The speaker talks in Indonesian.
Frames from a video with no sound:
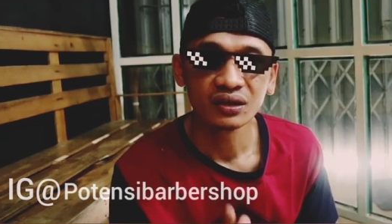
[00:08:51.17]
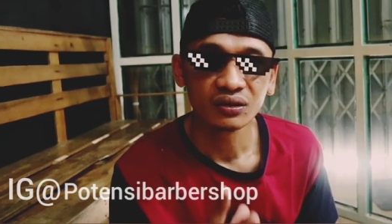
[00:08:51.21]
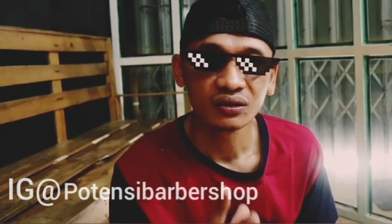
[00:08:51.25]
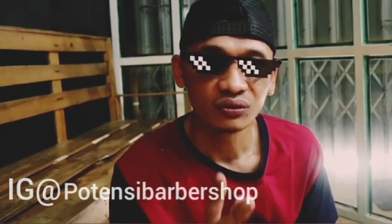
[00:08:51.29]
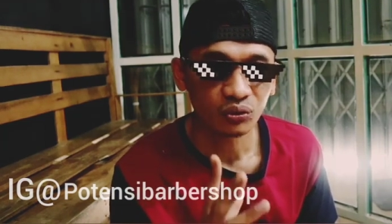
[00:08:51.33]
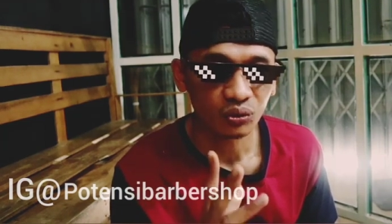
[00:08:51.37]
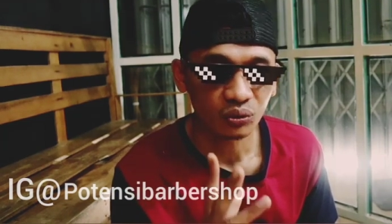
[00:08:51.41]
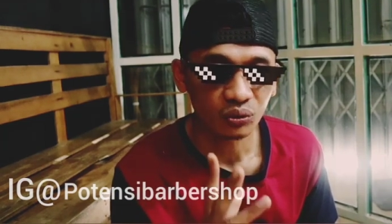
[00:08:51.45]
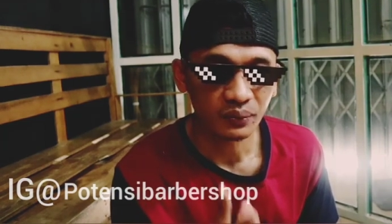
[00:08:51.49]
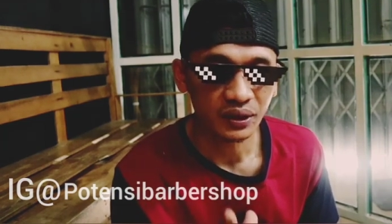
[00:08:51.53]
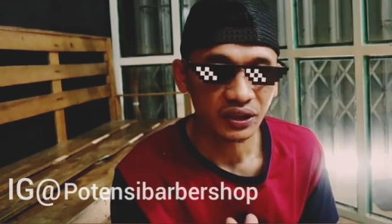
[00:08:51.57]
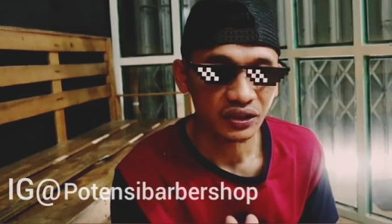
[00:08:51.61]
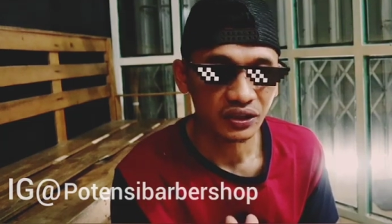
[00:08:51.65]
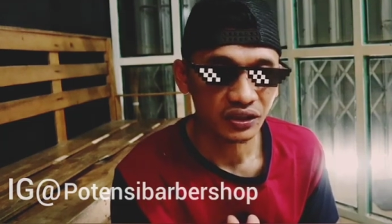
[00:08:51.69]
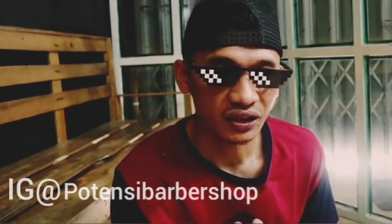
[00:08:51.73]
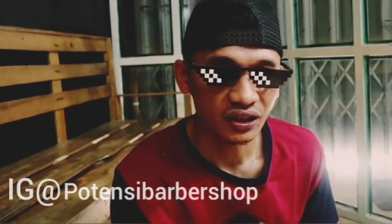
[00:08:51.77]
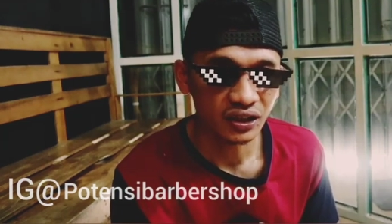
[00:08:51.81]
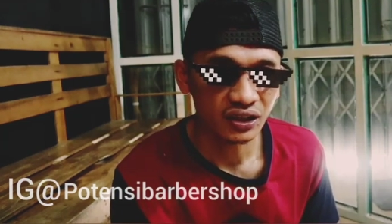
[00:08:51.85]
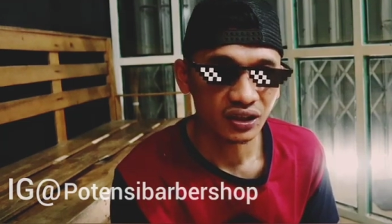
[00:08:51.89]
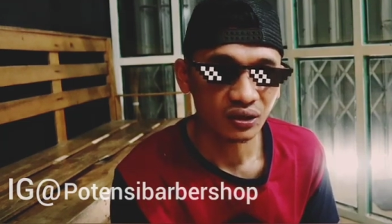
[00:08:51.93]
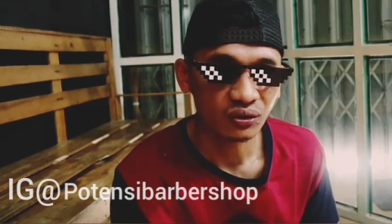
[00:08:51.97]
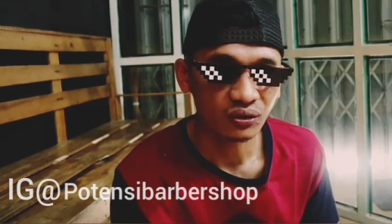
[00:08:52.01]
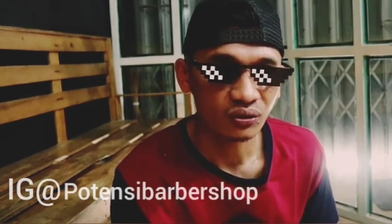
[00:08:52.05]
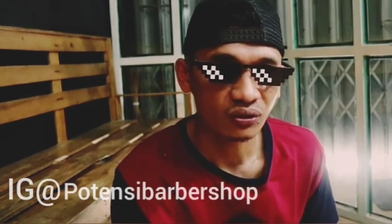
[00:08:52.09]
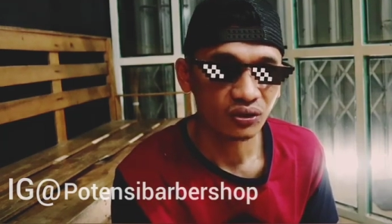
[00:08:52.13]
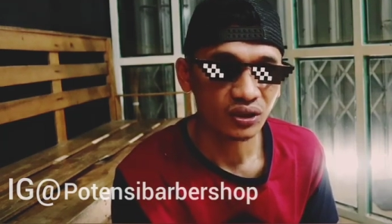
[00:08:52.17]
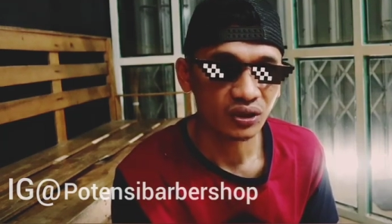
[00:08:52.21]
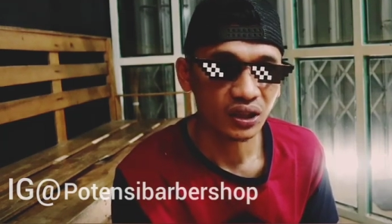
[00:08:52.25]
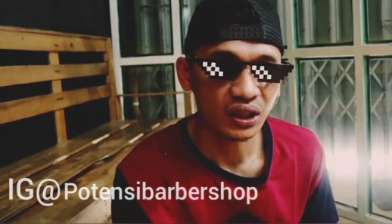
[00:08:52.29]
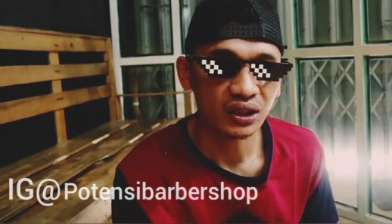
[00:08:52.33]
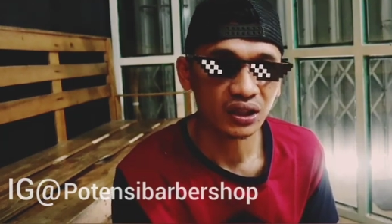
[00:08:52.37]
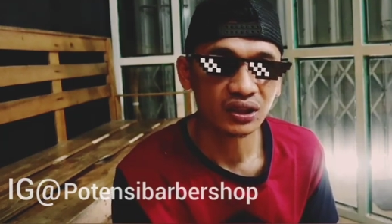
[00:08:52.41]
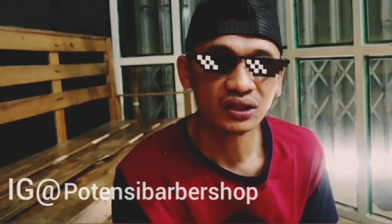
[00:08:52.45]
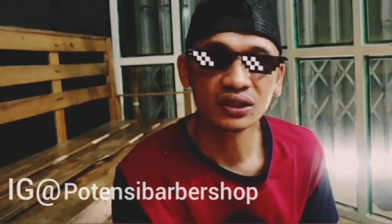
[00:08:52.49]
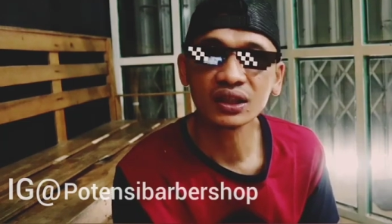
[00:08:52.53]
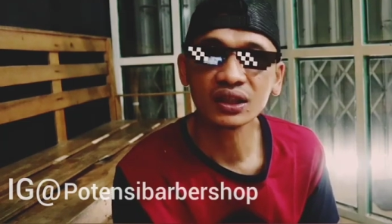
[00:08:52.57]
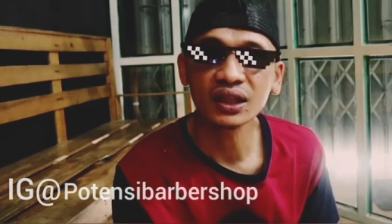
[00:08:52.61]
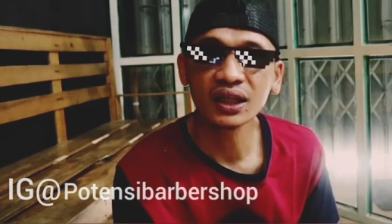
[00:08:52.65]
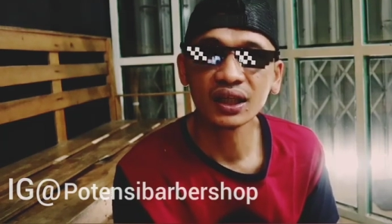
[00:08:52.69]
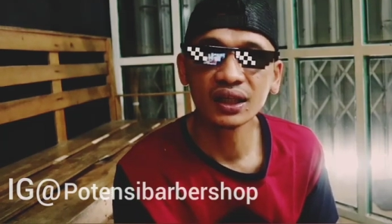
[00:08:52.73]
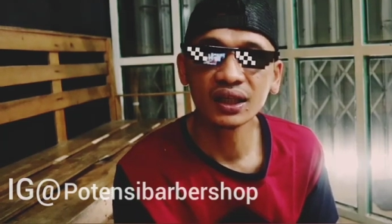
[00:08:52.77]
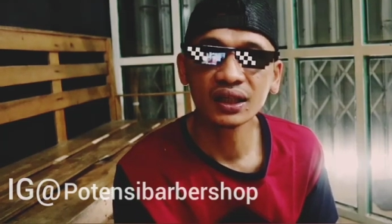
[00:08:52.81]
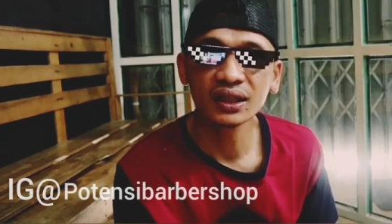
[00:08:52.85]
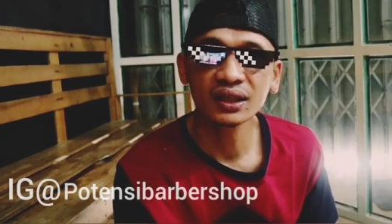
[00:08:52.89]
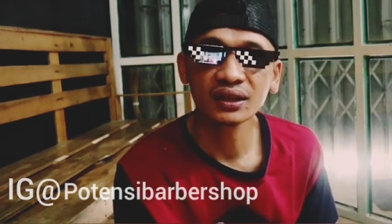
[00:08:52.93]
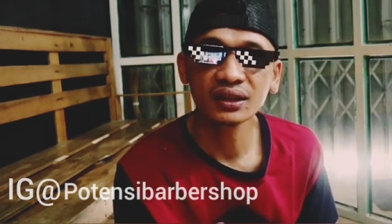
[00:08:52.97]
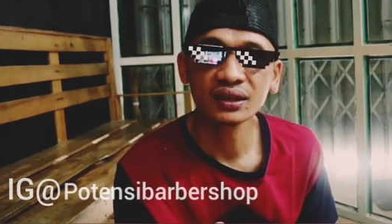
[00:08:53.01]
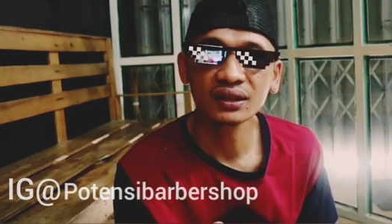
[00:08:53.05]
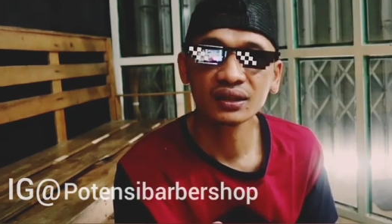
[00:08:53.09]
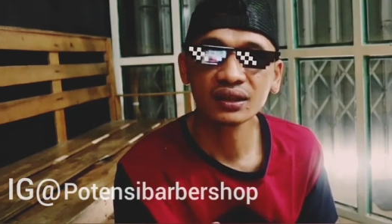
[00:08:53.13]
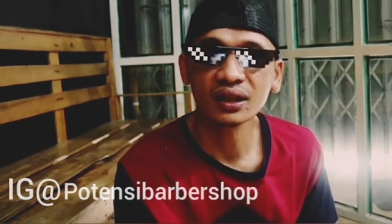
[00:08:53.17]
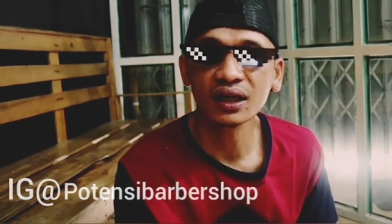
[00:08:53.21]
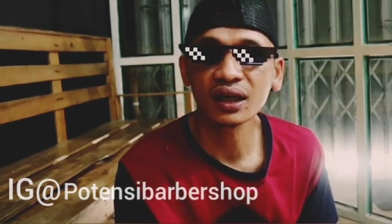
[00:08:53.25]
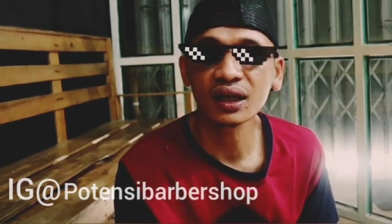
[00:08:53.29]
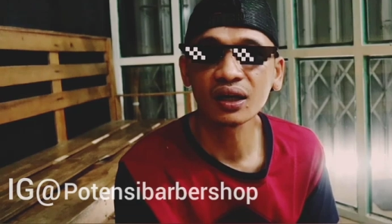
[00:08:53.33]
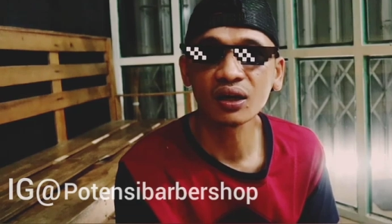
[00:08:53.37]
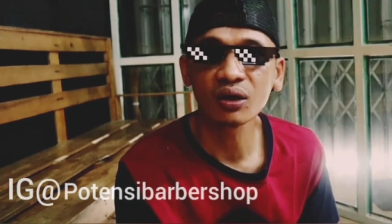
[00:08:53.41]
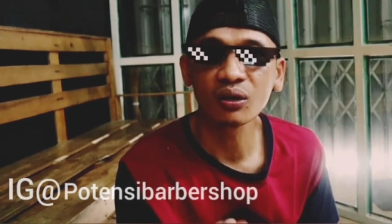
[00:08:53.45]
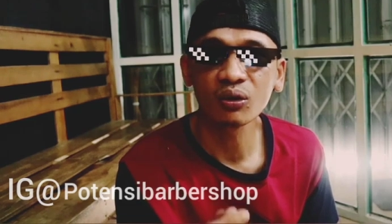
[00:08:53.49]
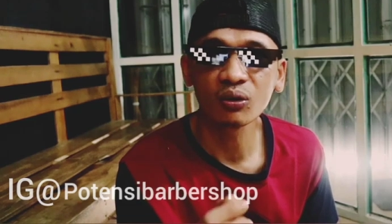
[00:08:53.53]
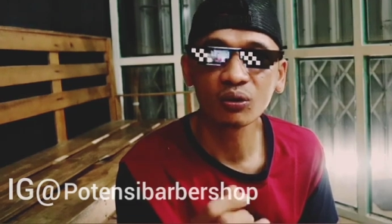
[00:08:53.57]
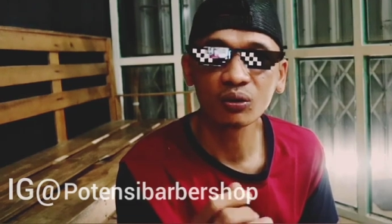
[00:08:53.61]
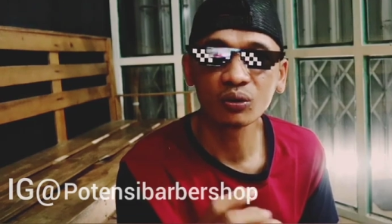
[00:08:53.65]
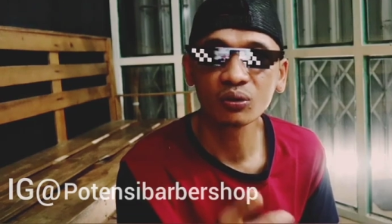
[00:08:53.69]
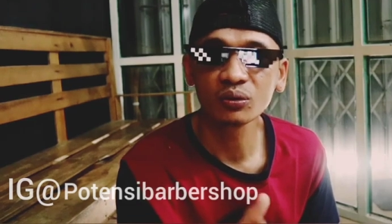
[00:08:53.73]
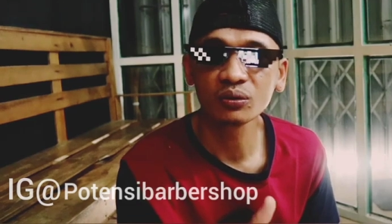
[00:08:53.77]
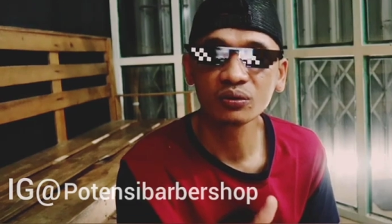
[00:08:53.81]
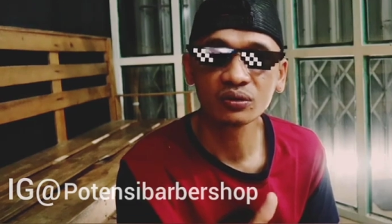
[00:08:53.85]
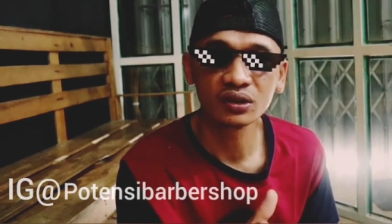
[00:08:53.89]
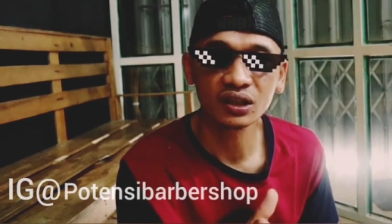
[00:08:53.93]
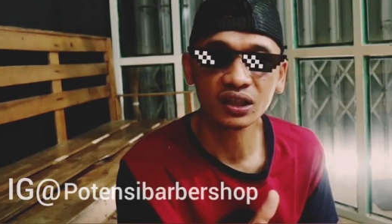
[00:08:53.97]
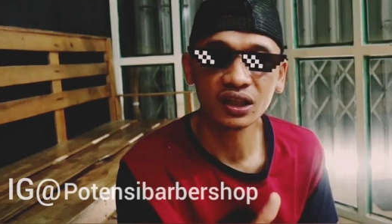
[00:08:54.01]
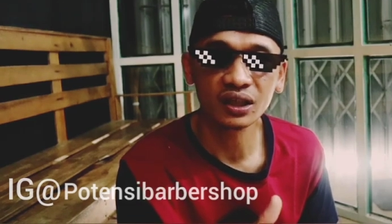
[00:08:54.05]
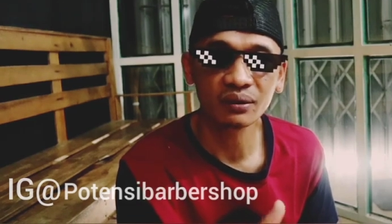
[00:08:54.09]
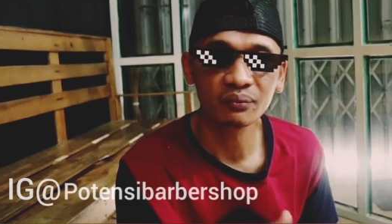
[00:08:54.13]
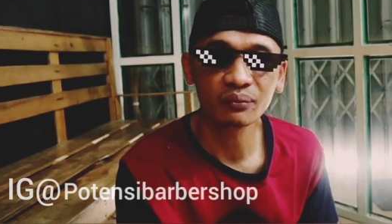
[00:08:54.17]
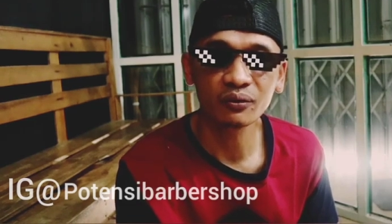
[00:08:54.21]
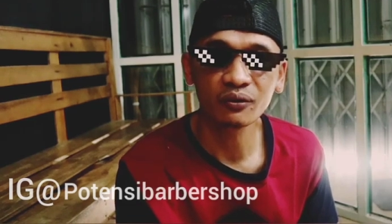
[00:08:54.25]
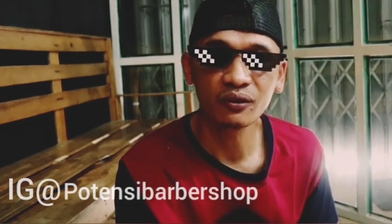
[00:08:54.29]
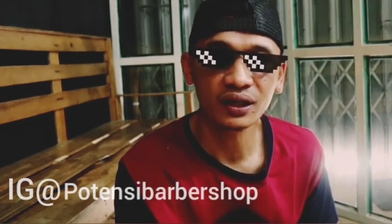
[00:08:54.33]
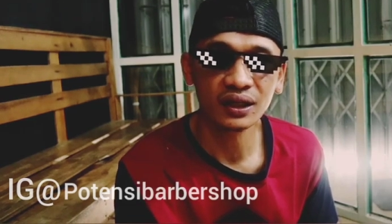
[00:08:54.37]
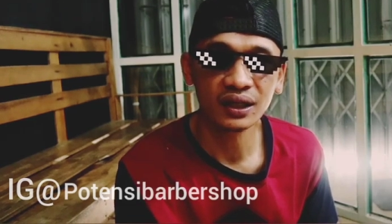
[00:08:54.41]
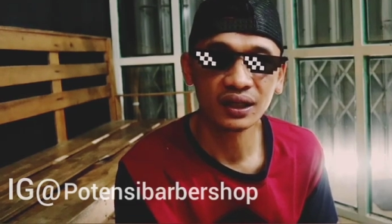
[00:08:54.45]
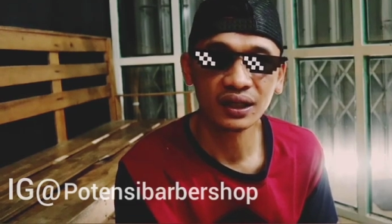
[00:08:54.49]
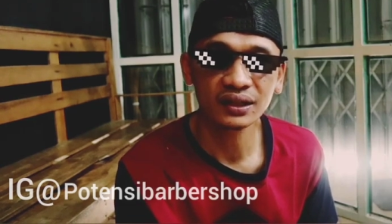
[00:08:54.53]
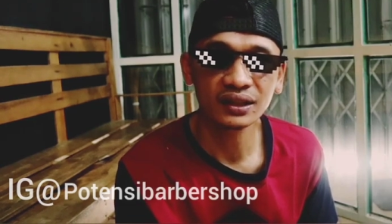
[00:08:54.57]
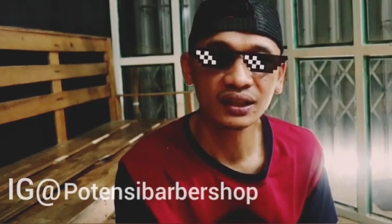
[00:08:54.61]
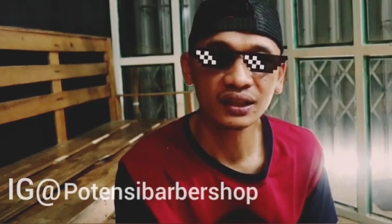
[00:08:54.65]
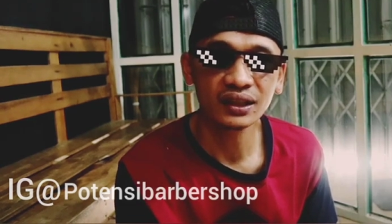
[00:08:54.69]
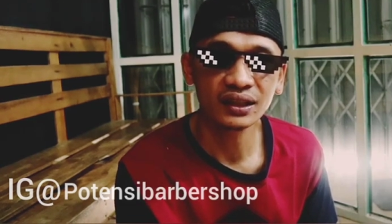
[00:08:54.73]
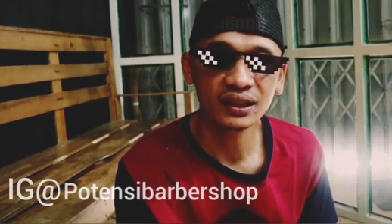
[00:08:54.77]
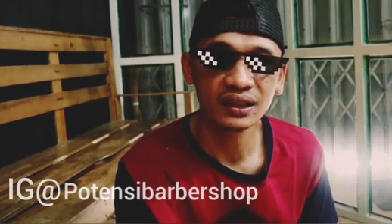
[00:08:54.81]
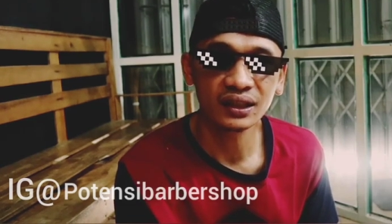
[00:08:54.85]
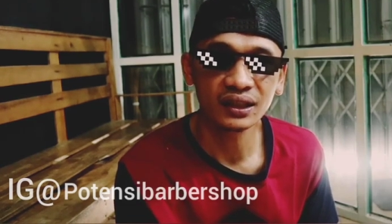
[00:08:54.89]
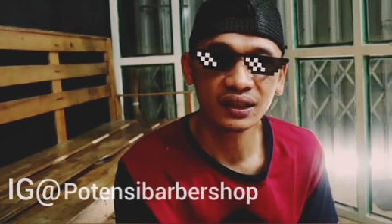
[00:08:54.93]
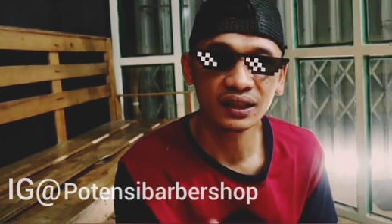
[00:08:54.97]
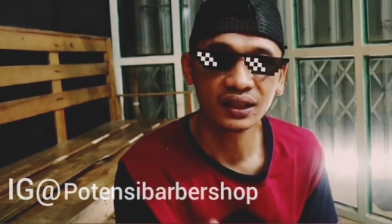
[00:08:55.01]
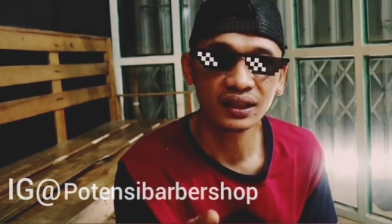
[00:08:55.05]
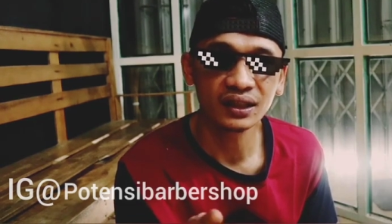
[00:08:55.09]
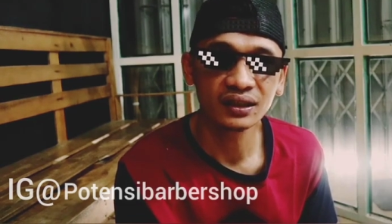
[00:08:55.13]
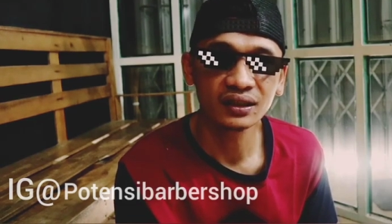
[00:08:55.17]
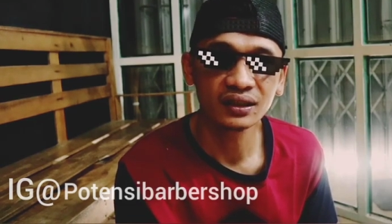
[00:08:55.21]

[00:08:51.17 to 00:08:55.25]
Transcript: untuk bleachingnya satu kotak setengah kalau krim pewarnanya ya